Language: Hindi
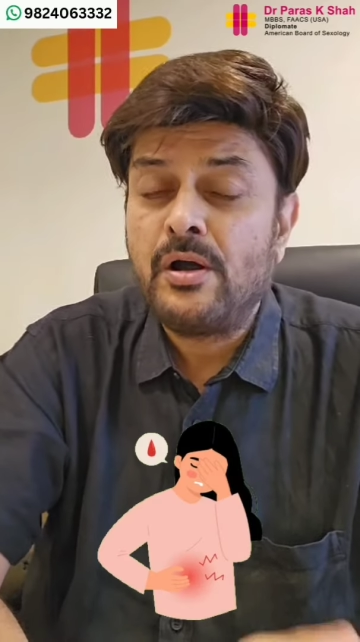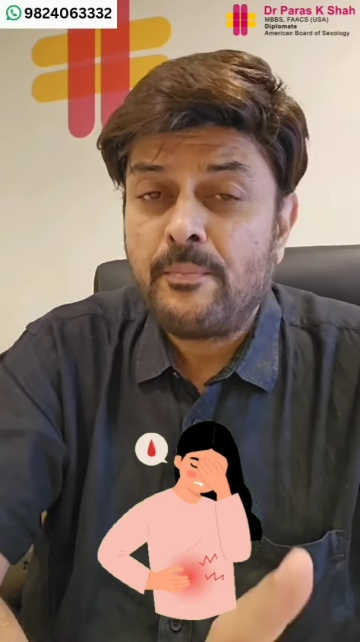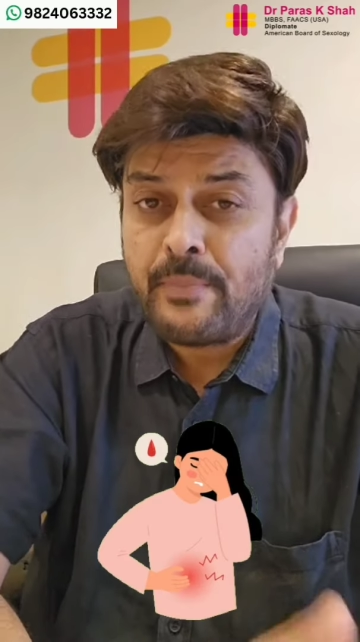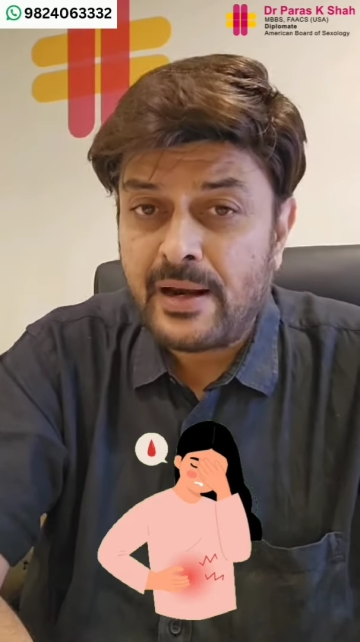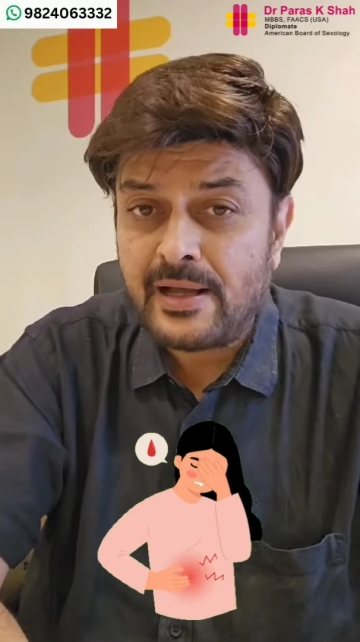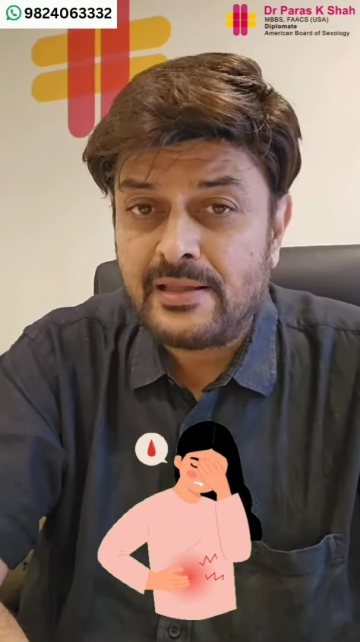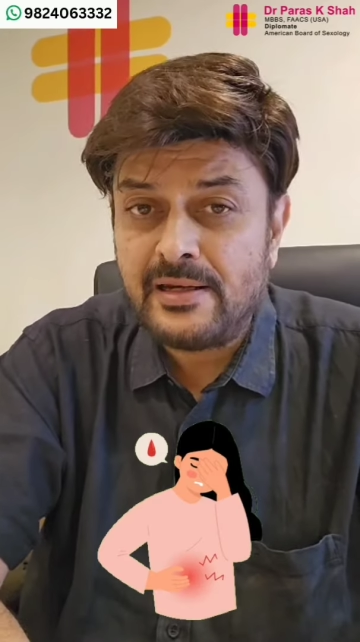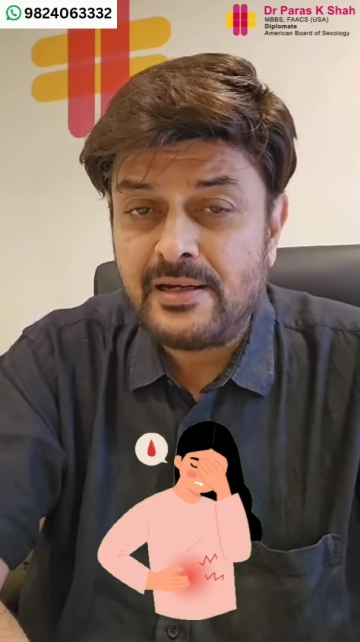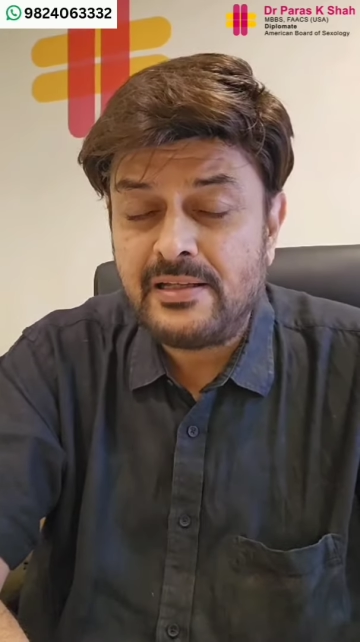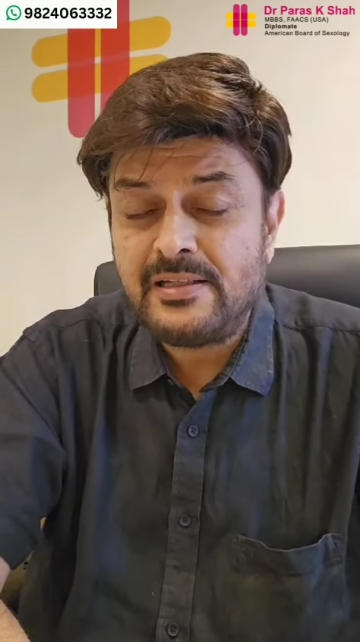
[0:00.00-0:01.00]
पहला दिन
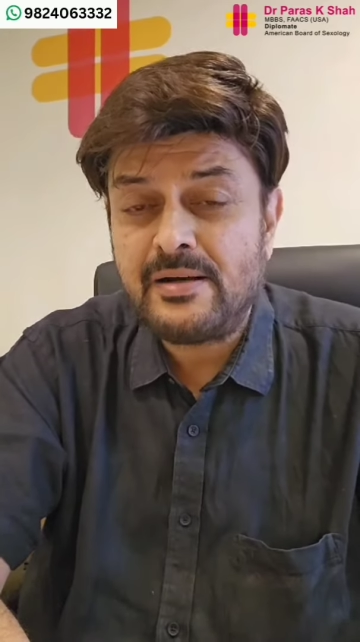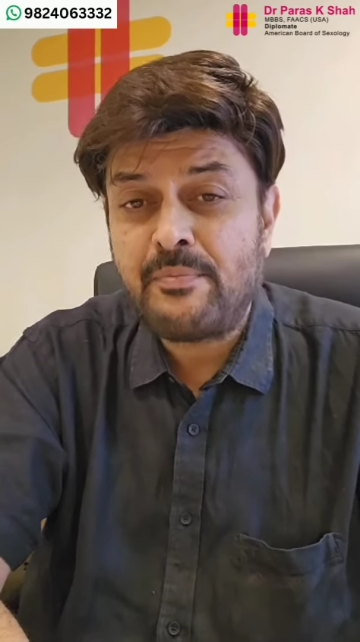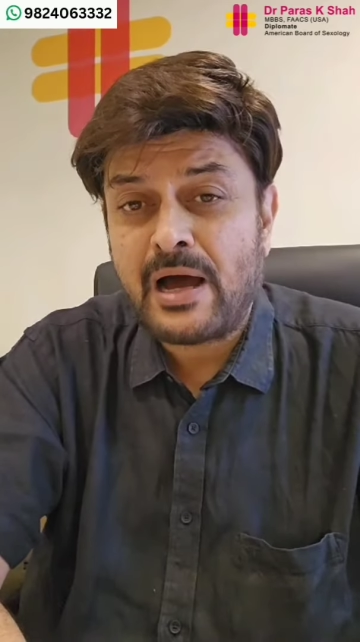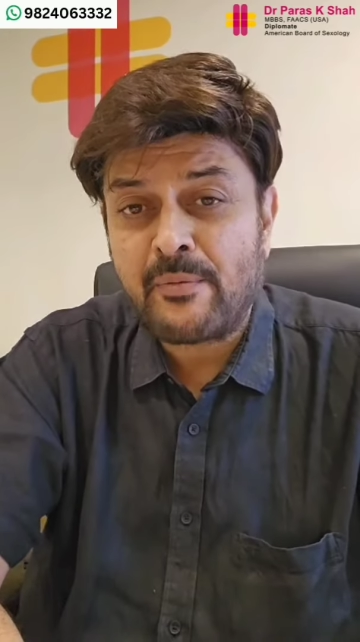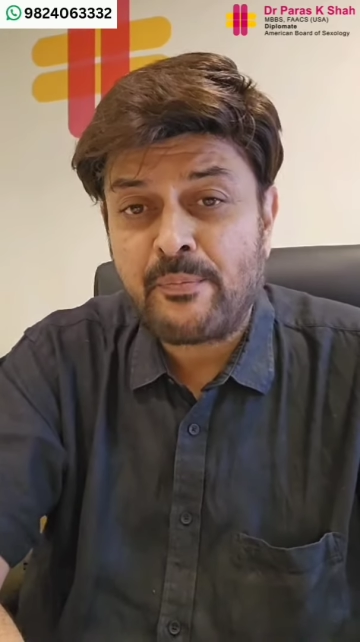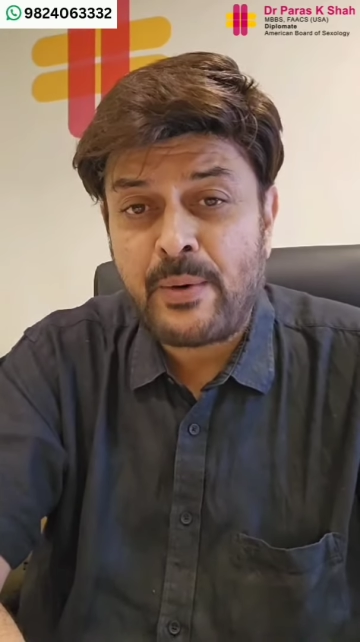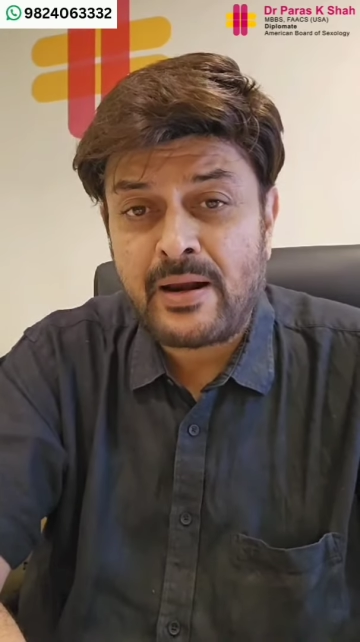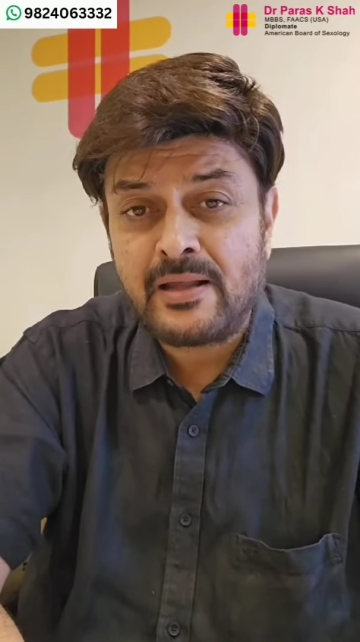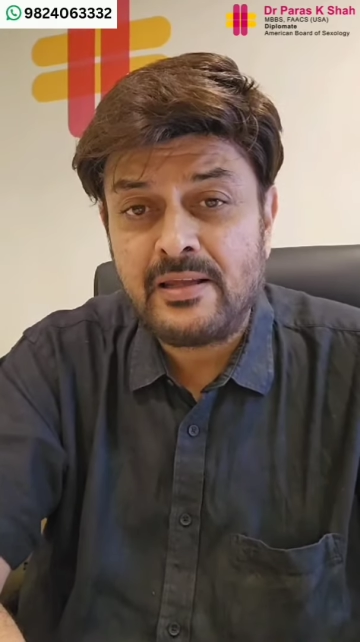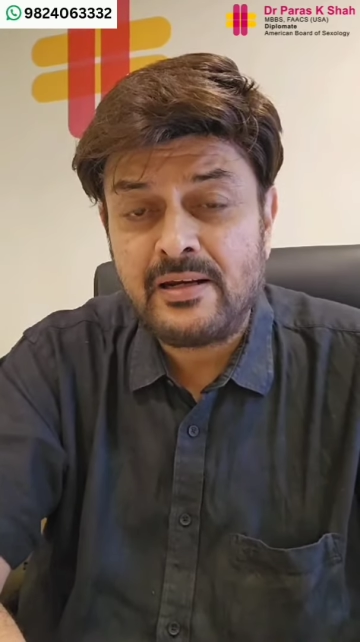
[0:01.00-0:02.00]
गिनिए बार पहला
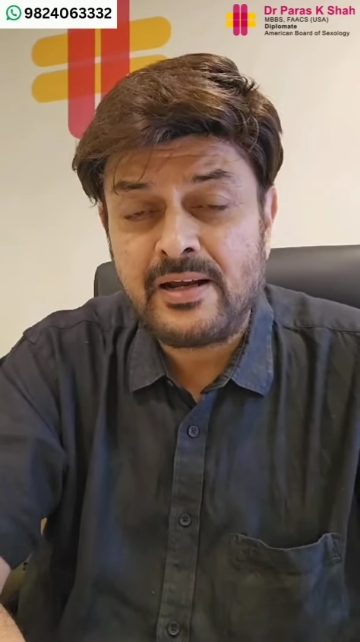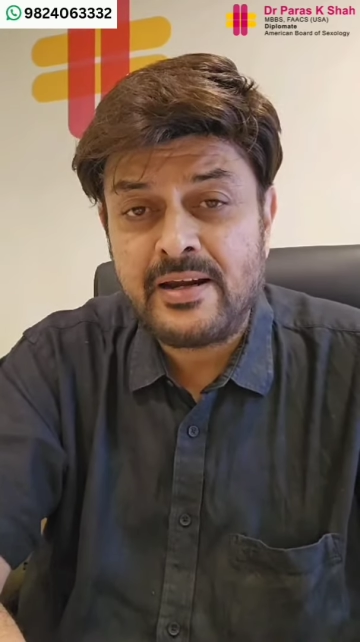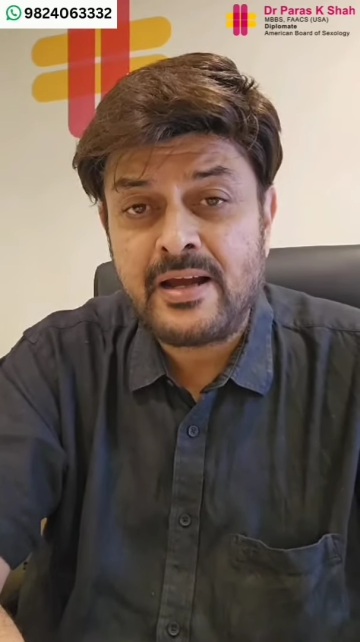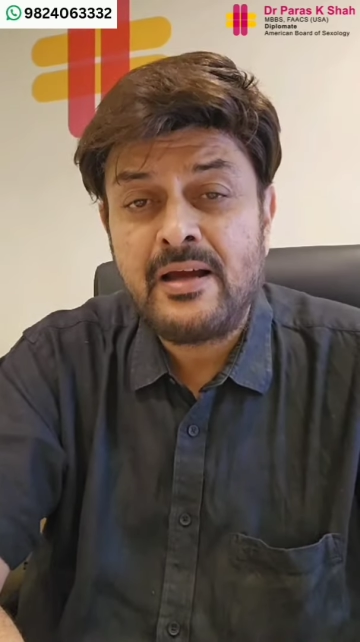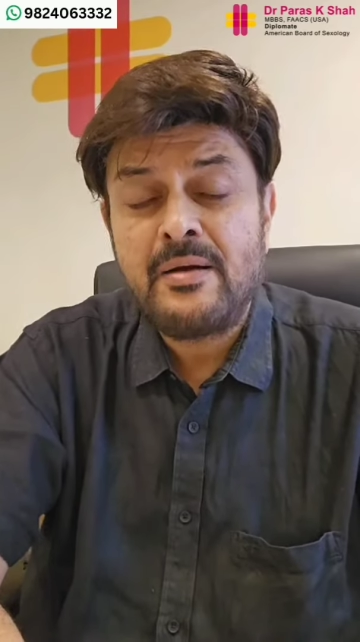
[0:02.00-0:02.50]
दिन गिनिए